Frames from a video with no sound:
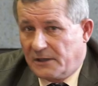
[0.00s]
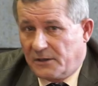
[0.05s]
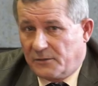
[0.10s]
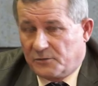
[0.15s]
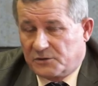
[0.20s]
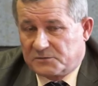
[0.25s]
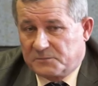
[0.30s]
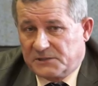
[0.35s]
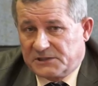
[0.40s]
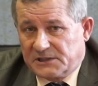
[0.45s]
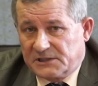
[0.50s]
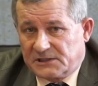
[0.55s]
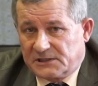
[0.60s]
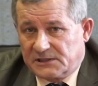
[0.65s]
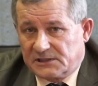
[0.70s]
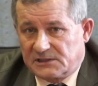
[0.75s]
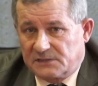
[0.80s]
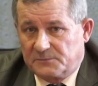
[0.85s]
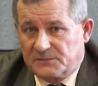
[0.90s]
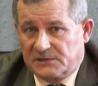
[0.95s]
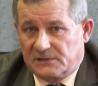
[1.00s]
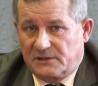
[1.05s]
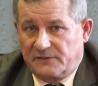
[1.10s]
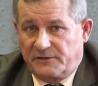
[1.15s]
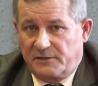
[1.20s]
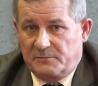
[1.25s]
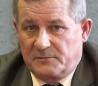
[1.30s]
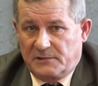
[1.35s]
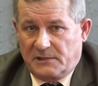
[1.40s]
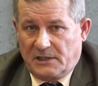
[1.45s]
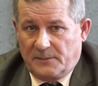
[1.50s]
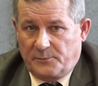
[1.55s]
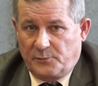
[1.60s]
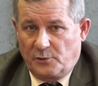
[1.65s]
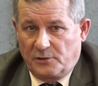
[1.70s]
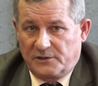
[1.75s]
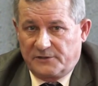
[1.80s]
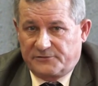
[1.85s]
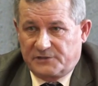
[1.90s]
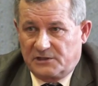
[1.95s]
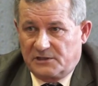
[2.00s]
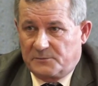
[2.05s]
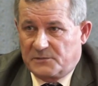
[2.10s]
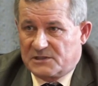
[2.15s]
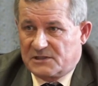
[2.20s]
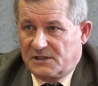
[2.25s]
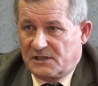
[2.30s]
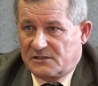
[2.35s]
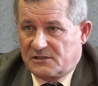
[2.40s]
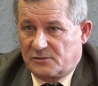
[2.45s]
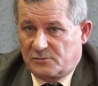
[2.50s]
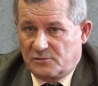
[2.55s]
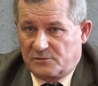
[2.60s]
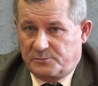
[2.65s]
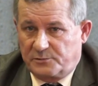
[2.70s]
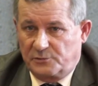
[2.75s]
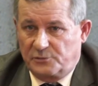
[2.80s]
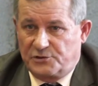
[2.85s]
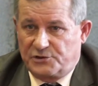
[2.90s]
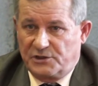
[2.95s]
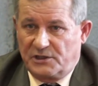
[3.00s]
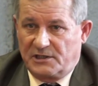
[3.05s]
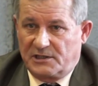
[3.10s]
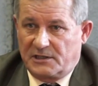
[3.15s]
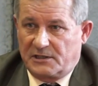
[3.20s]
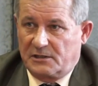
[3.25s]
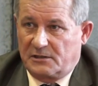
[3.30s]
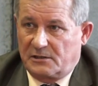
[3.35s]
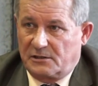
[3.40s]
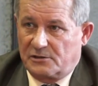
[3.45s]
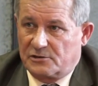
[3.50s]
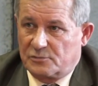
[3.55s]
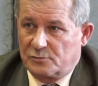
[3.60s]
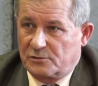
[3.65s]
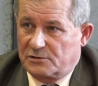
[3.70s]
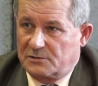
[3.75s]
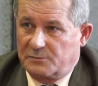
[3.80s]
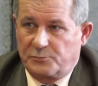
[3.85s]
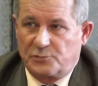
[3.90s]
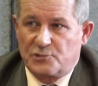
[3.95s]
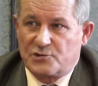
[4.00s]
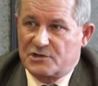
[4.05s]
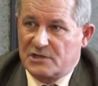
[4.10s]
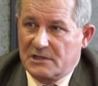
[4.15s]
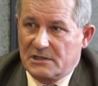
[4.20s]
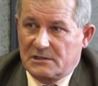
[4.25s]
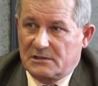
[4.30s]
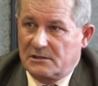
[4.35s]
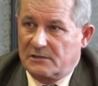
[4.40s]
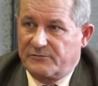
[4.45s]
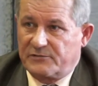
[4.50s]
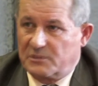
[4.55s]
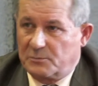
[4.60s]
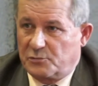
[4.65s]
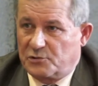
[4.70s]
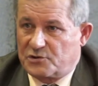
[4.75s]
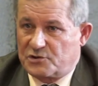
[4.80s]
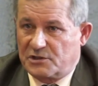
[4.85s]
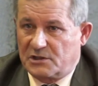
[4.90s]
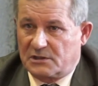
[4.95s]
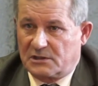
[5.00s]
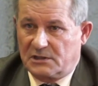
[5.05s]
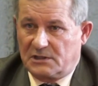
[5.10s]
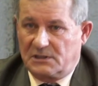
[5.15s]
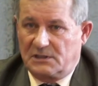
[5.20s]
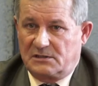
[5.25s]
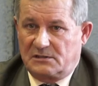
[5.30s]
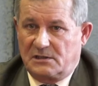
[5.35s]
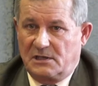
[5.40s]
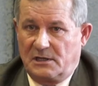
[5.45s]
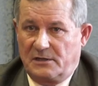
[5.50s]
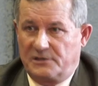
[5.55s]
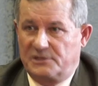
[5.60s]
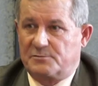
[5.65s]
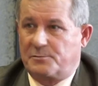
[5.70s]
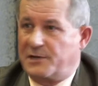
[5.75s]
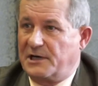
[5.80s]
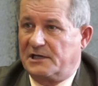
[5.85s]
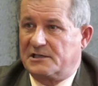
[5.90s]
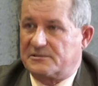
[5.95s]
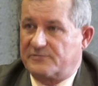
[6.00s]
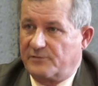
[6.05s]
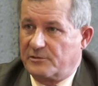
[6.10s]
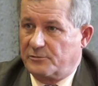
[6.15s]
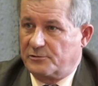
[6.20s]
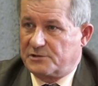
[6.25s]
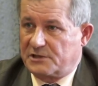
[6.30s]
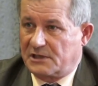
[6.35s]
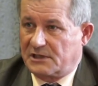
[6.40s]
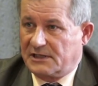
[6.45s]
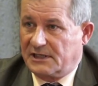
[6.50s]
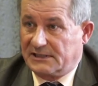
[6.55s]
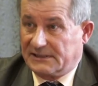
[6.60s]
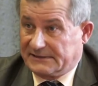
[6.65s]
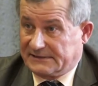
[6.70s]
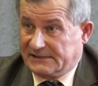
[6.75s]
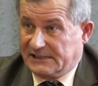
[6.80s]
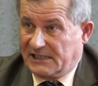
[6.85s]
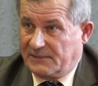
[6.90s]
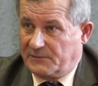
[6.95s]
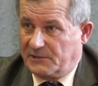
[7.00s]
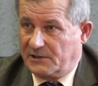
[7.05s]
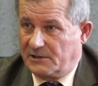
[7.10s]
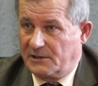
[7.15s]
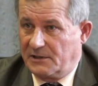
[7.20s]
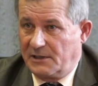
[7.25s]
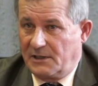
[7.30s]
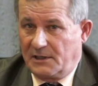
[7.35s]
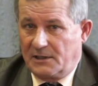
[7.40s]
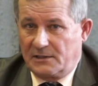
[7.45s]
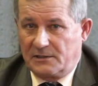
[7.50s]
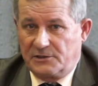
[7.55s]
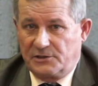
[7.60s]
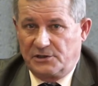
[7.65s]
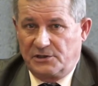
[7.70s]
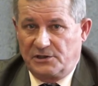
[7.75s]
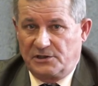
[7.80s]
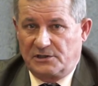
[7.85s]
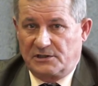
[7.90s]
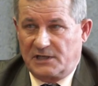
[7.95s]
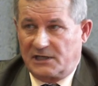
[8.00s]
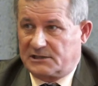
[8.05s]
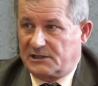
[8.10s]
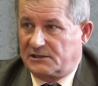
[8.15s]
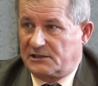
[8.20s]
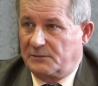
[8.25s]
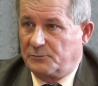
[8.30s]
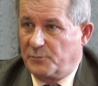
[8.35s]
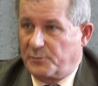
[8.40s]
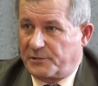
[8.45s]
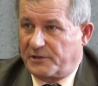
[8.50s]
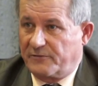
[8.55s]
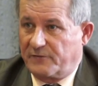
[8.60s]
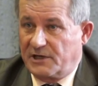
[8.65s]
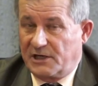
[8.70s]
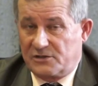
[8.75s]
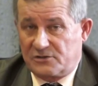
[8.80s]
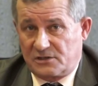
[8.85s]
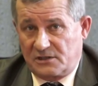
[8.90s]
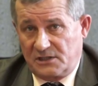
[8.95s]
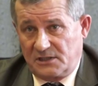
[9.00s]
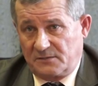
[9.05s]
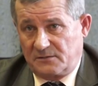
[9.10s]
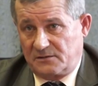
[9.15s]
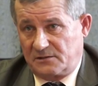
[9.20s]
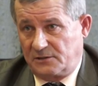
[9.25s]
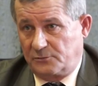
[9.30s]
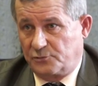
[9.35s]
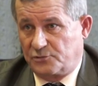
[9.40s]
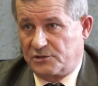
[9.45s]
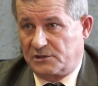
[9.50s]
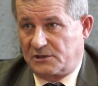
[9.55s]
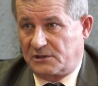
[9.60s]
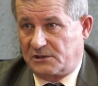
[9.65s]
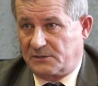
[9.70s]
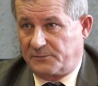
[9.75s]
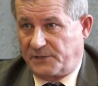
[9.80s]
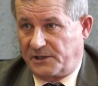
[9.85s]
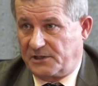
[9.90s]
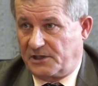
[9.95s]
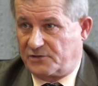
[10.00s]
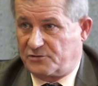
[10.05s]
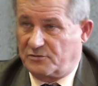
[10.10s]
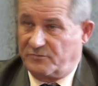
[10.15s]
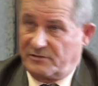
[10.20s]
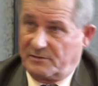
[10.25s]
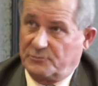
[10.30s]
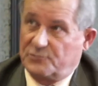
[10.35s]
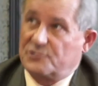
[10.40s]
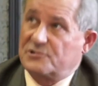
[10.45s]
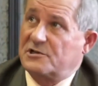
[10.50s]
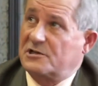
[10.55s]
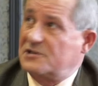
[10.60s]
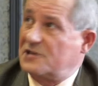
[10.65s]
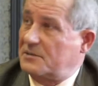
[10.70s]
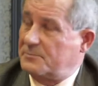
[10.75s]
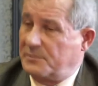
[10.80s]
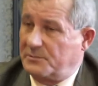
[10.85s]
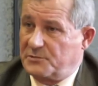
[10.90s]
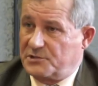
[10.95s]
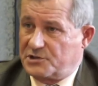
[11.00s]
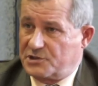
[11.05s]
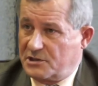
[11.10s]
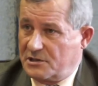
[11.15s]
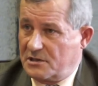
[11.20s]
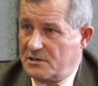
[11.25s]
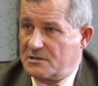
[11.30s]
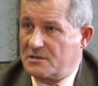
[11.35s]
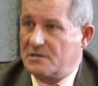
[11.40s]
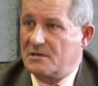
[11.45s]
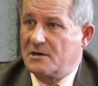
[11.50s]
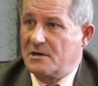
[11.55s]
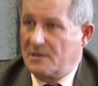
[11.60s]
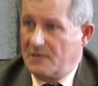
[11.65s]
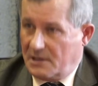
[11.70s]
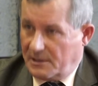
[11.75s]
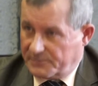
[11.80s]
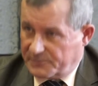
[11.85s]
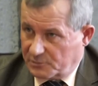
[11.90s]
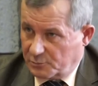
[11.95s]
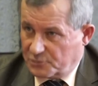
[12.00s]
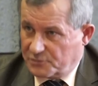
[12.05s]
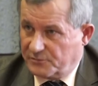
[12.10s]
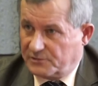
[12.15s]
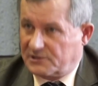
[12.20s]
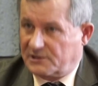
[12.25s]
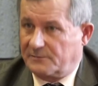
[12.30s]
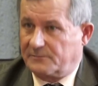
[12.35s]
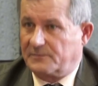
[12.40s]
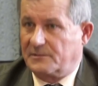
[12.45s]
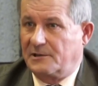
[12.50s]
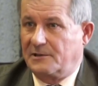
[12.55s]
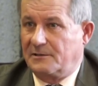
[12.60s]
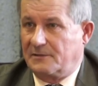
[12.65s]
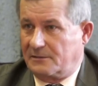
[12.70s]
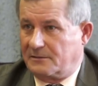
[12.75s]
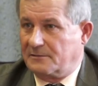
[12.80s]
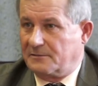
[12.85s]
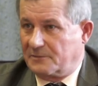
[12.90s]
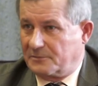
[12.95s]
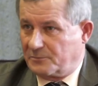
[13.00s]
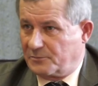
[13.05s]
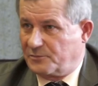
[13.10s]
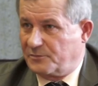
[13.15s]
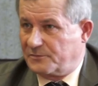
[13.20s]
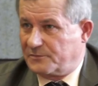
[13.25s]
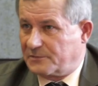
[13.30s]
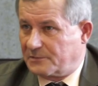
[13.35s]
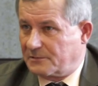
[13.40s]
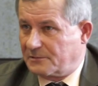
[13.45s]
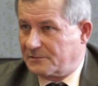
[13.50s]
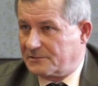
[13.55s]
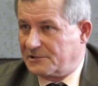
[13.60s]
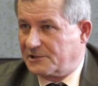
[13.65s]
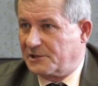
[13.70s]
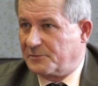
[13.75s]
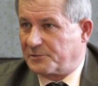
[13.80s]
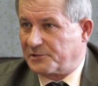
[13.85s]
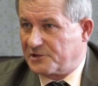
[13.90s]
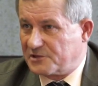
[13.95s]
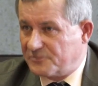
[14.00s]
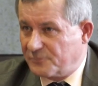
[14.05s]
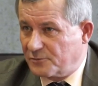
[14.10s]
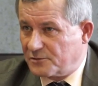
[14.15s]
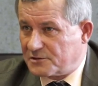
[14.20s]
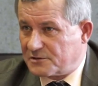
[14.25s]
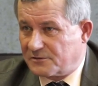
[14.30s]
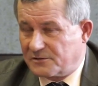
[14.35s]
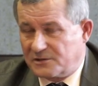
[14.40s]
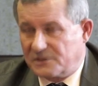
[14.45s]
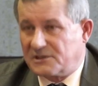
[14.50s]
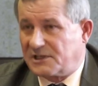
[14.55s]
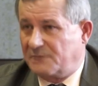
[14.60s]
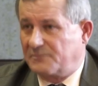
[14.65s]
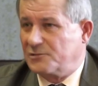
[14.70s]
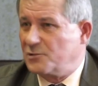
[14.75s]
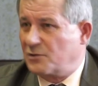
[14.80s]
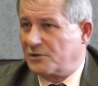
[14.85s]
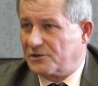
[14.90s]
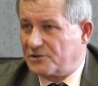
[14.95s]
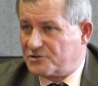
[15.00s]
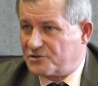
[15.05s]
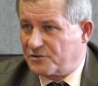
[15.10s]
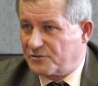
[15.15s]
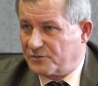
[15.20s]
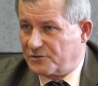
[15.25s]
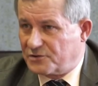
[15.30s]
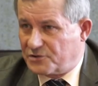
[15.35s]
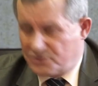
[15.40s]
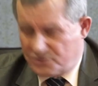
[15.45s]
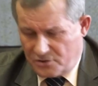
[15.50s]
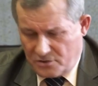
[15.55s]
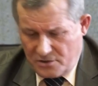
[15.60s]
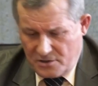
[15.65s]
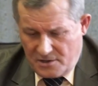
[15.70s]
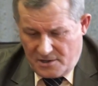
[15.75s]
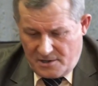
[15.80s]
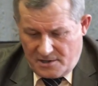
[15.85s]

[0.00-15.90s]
Вот смотрите, если мы говорим о полной автономизации, то есть получили какие-то ресурсы, бюджетные, внебюджетные, и избрали своего декана сами – и как-то там управляют. Всегда нужно тогда понять, что вам нужно содержать помещение, обслуживать там э, дело производства и там много чего еще.